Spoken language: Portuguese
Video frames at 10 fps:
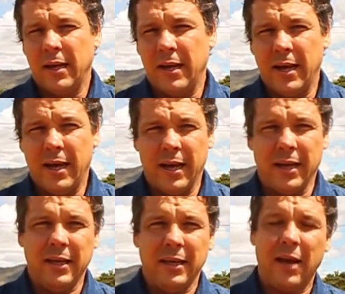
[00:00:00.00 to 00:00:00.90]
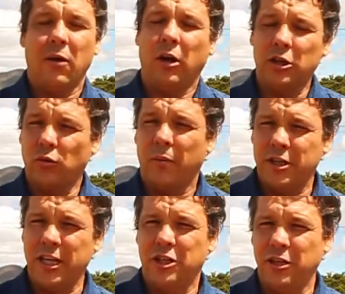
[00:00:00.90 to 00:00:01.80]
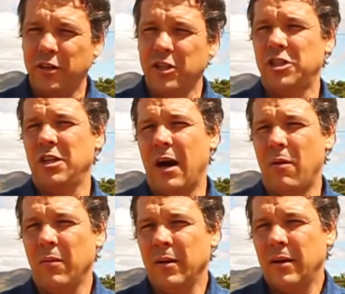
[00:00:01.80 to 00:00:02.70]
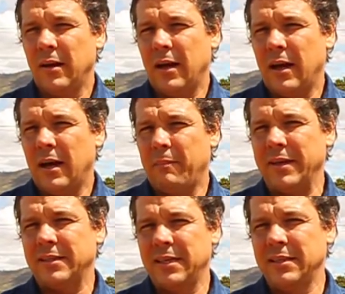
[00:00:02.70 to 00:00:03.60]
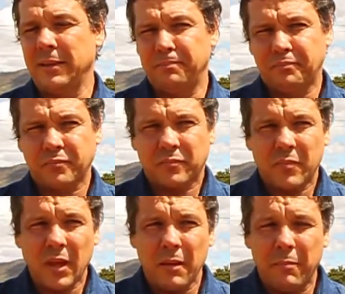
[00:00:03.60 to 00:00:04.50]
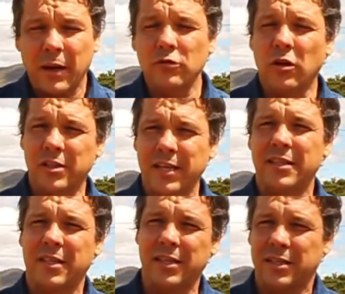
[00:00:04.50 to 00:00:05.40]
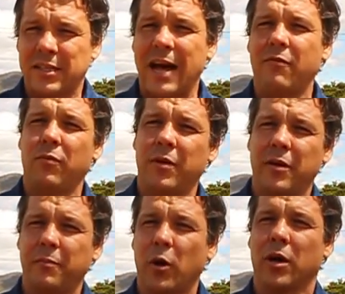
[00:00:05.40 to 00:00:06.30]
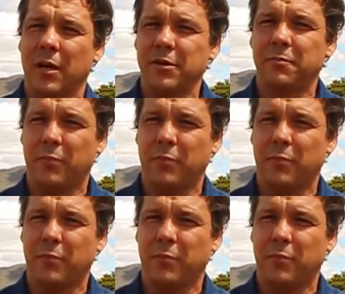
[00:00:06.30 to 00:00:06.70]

É, e é lógico, o objetivo inicial, a pesquisa para os docentes que estavam em programas